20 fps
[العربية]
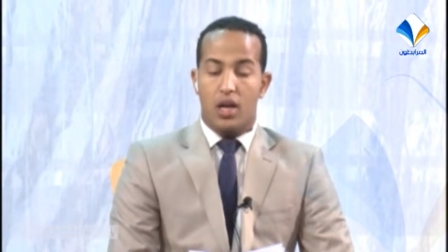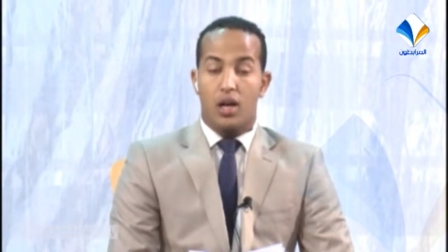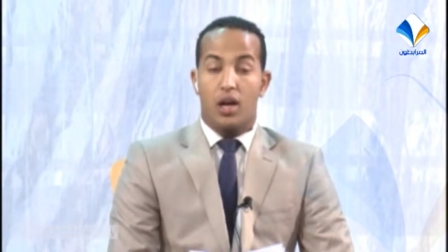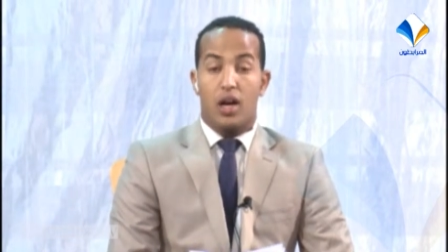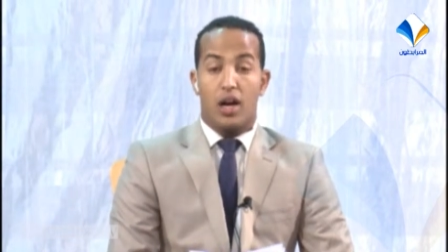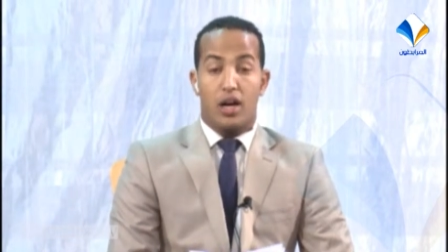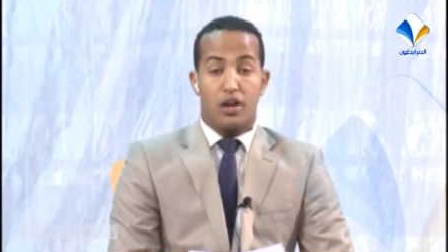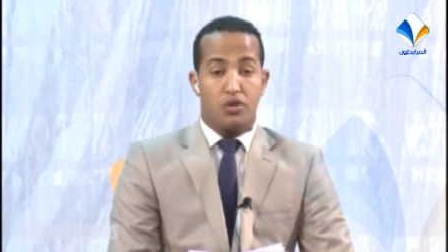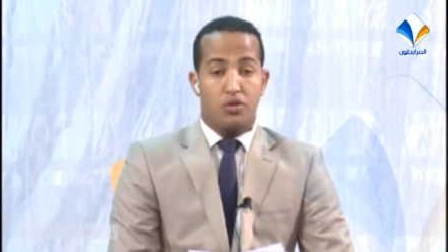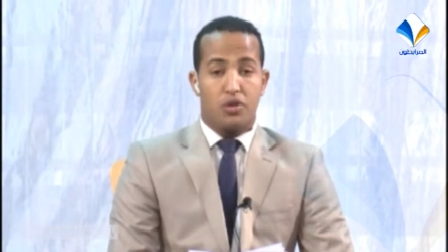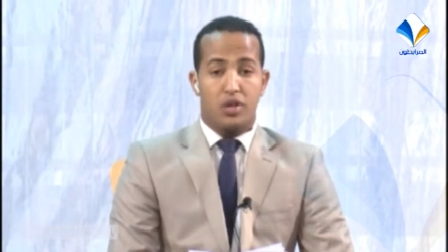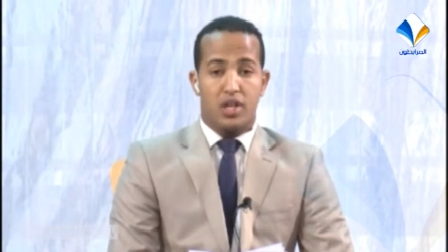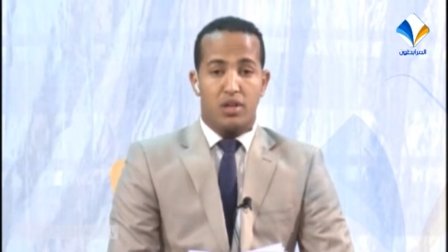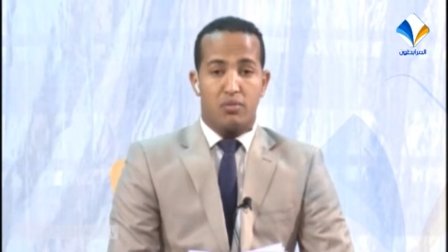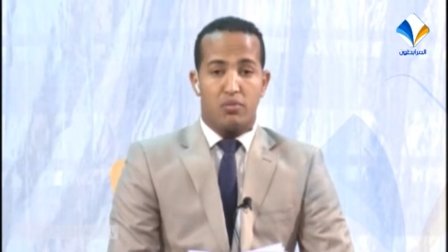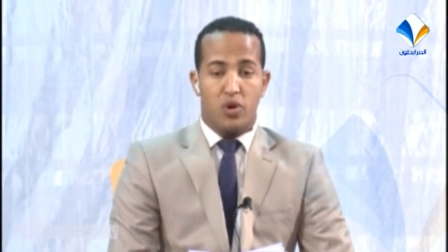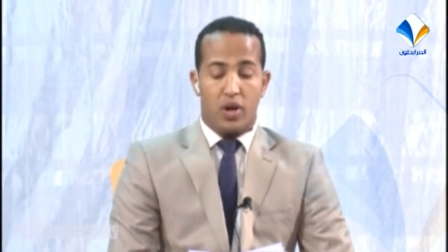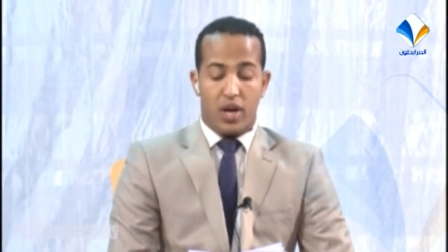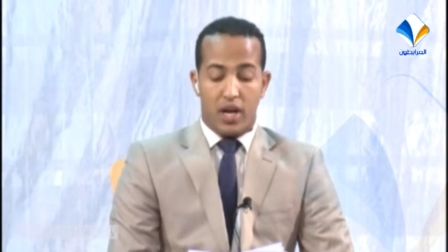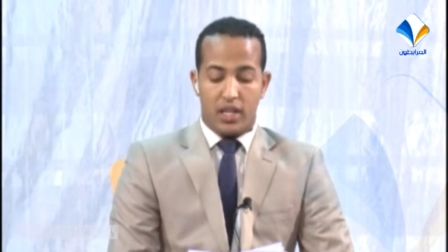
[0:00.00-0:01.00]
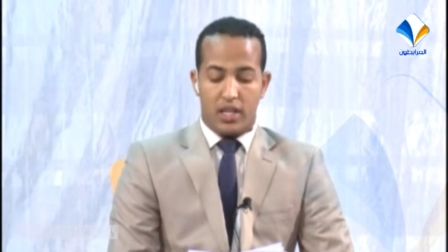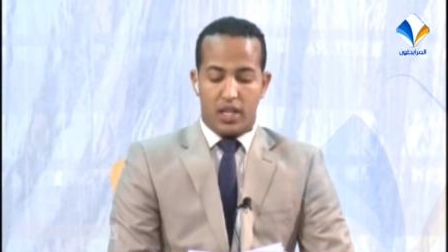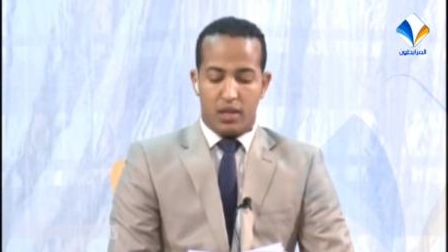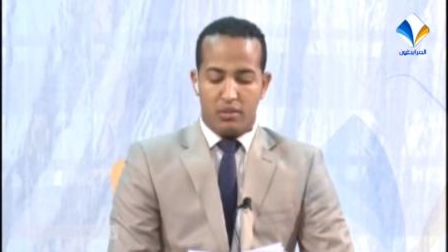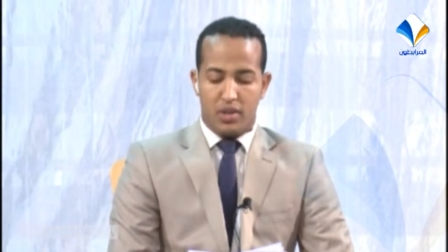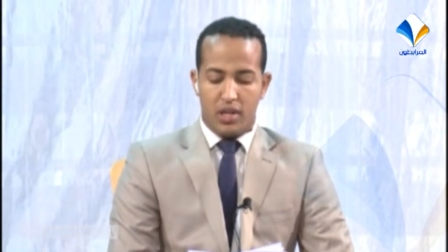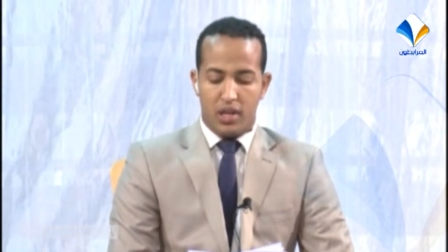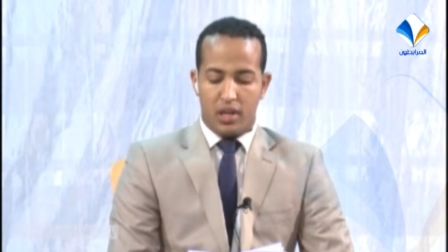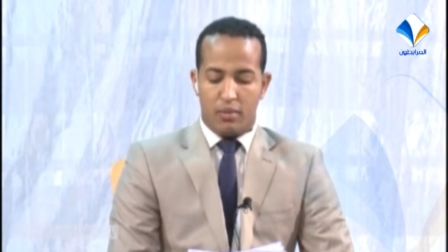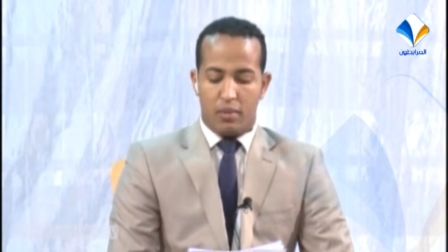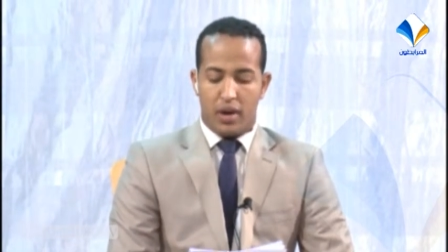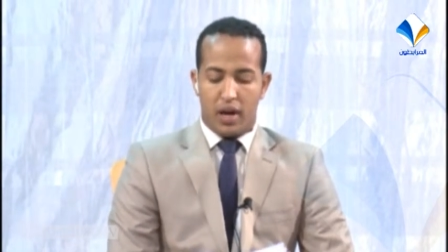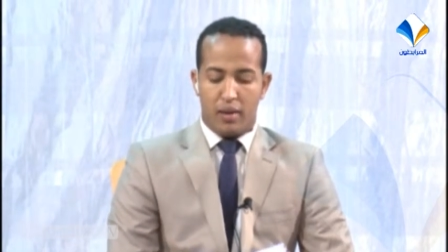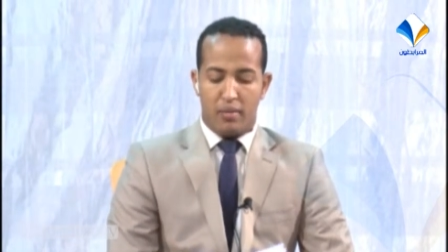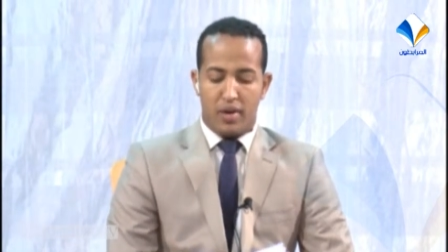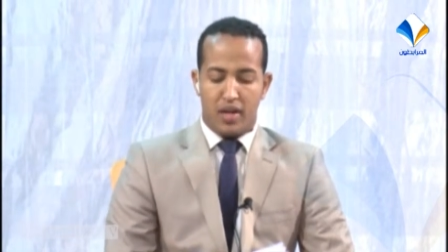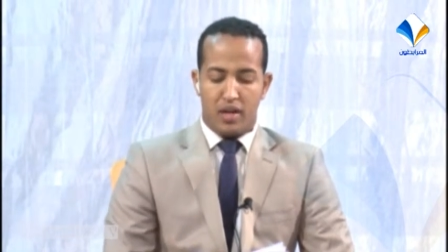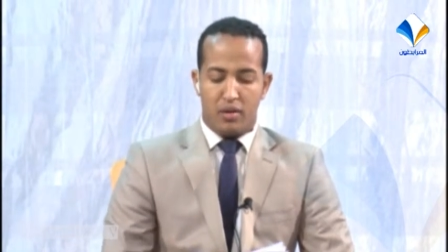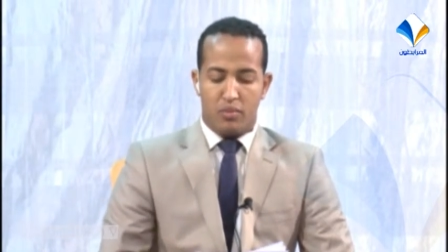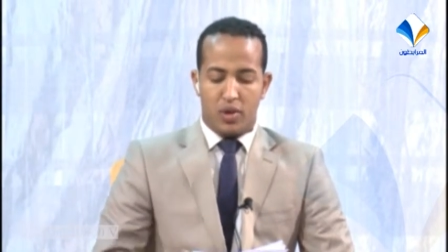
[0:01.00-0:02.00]
قانون مقدم
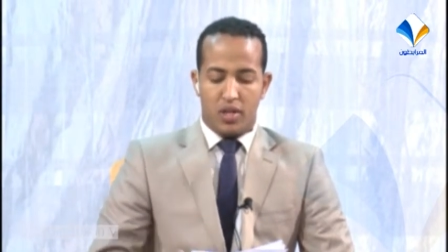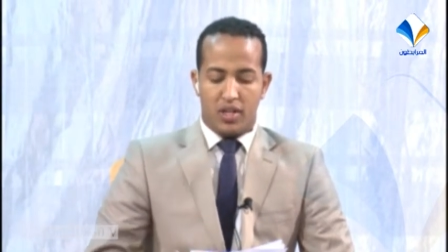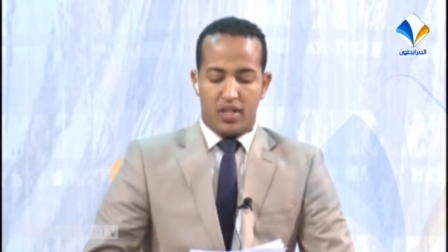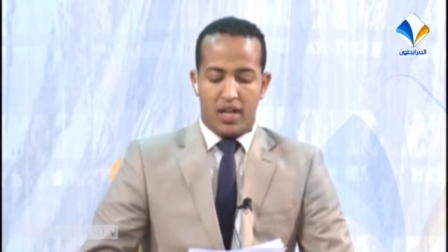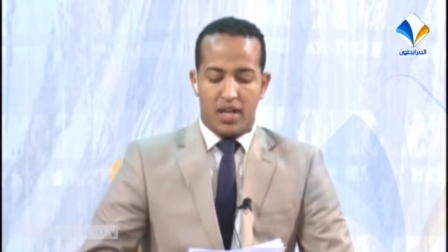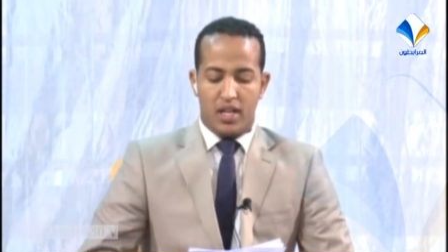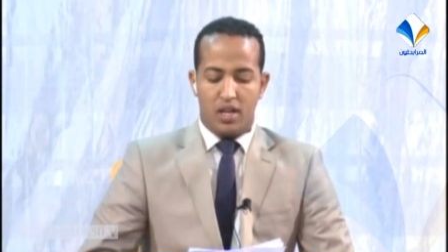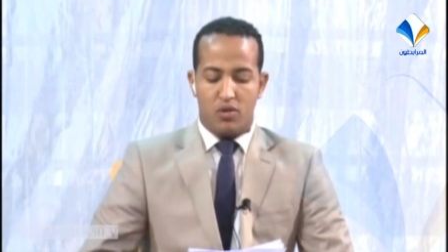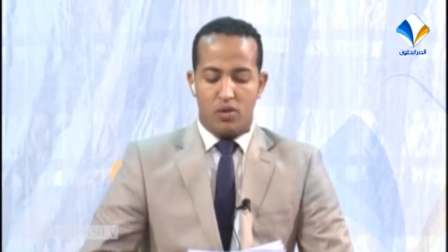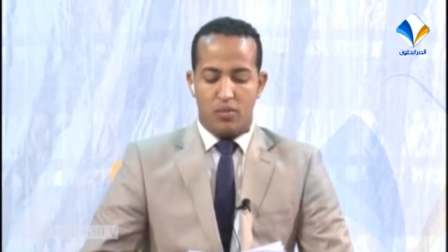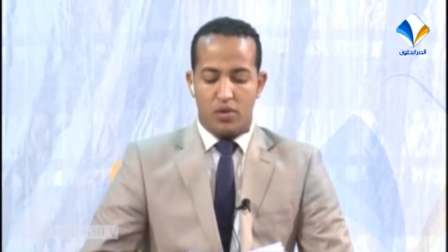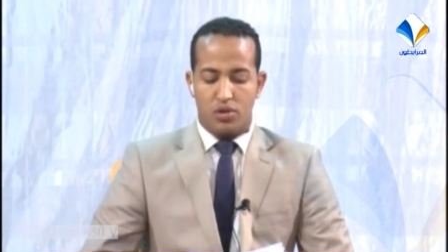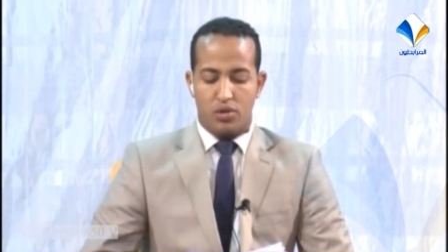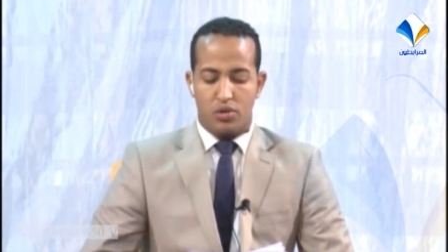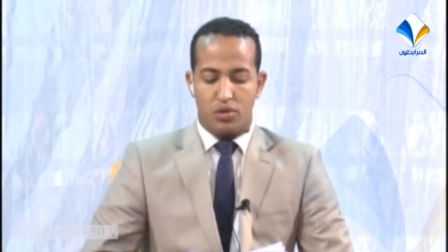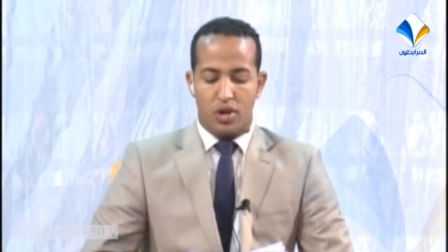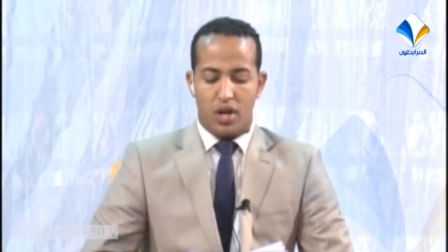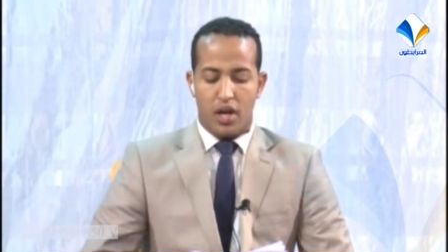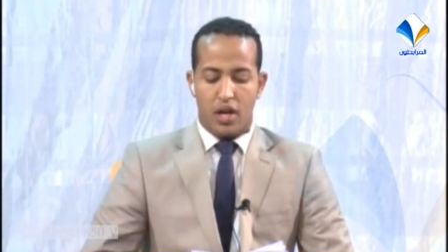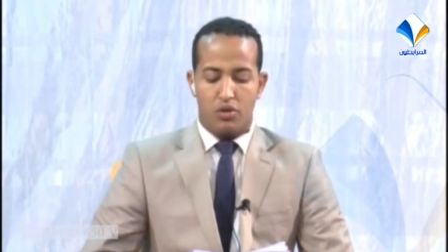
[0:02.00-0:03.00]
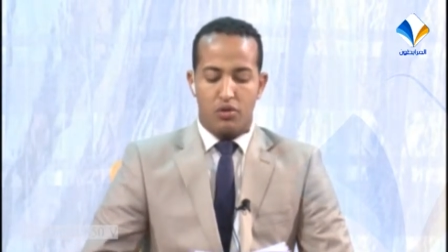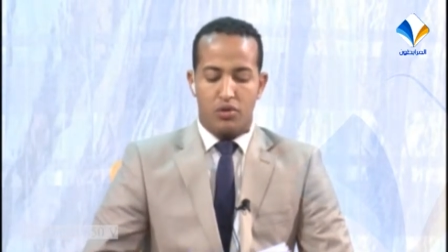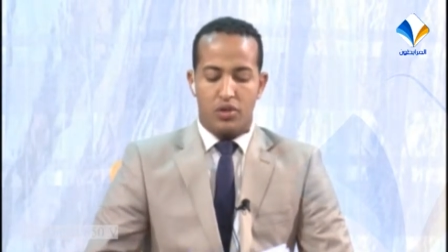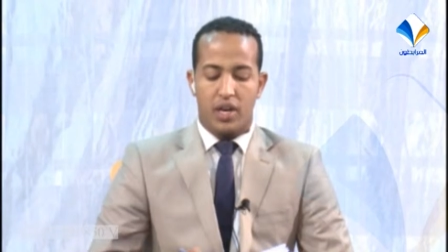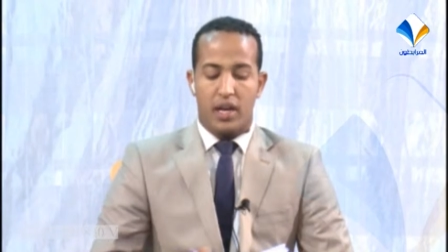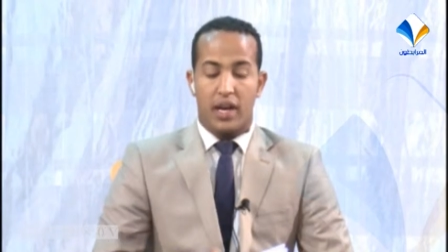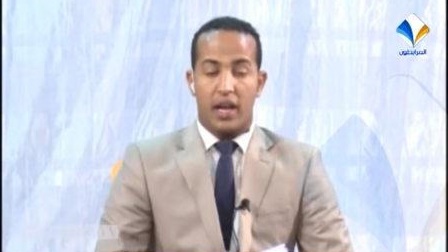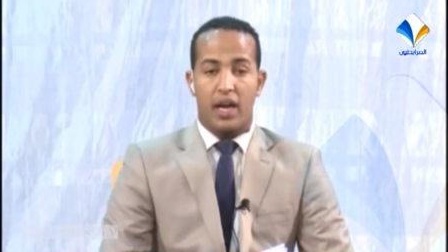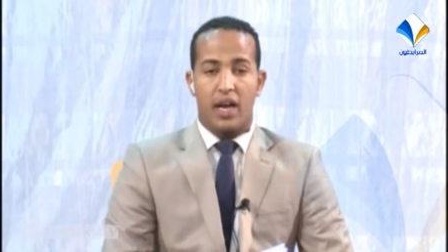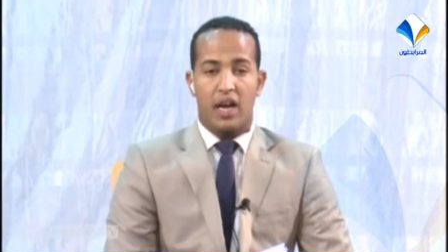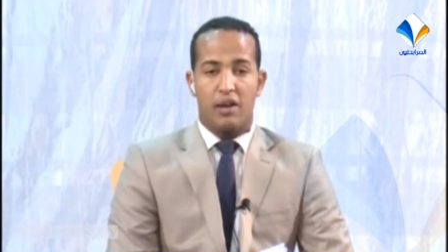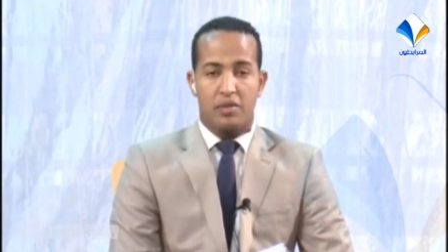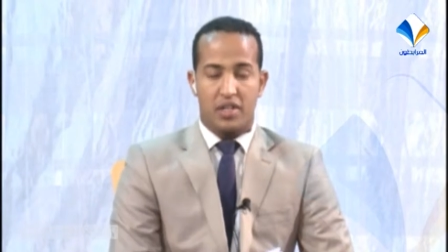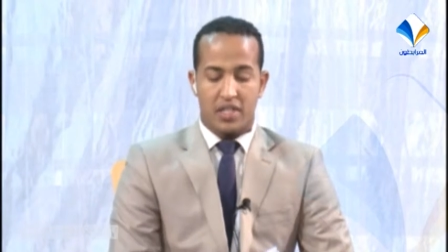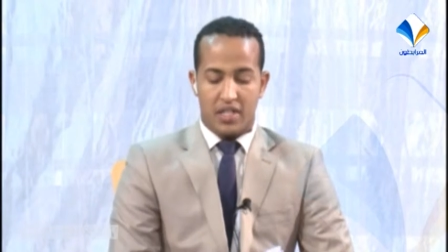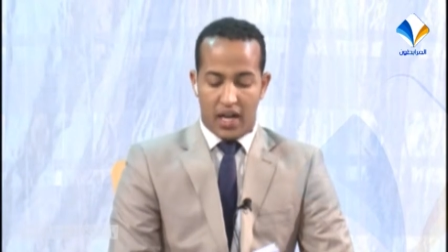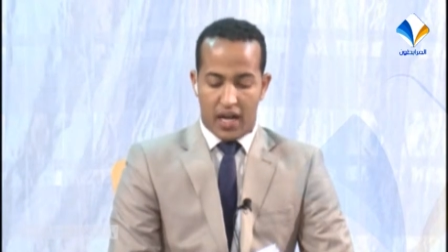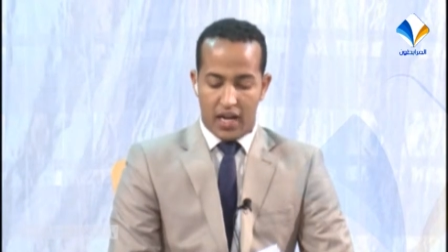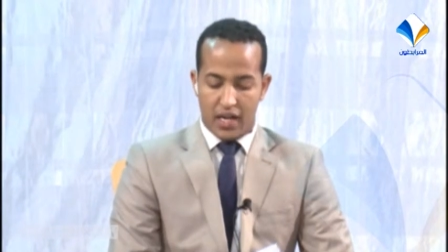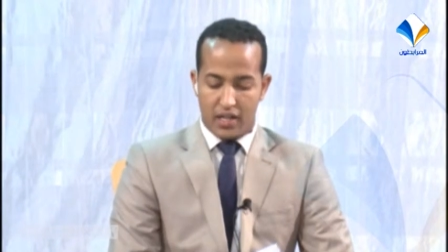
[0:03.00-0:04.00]
للبرلمان الموريتاني هو مشروع قانون الرقابة
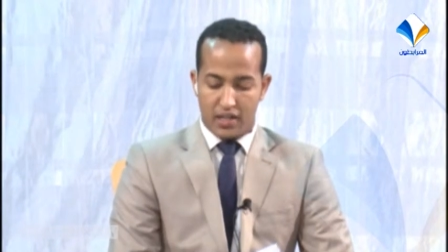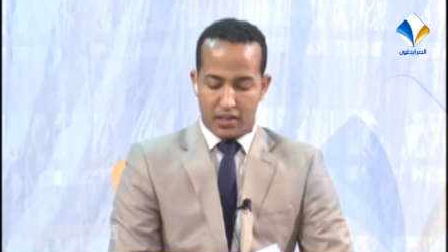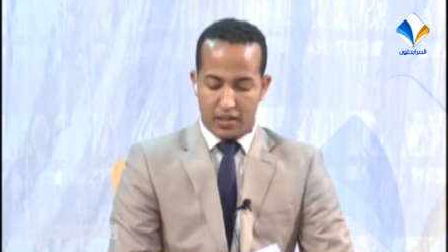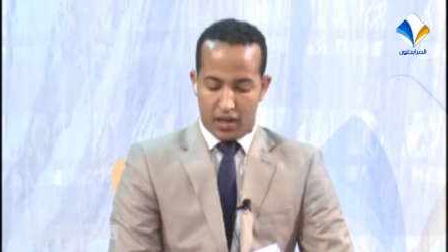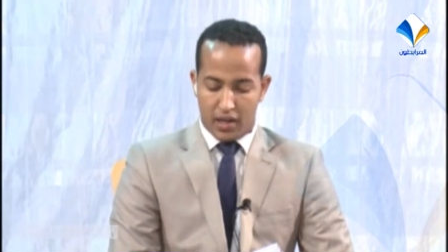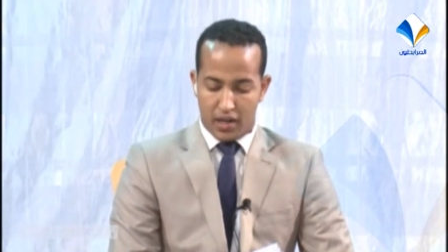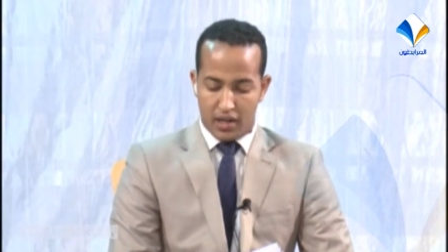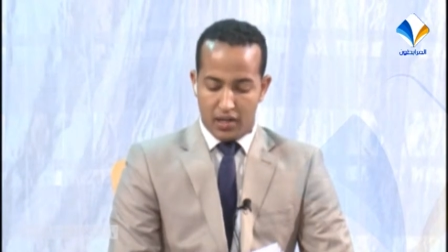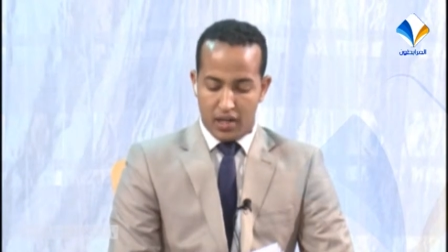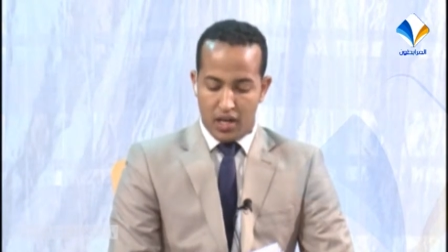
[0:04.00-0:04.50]
على الإنترنت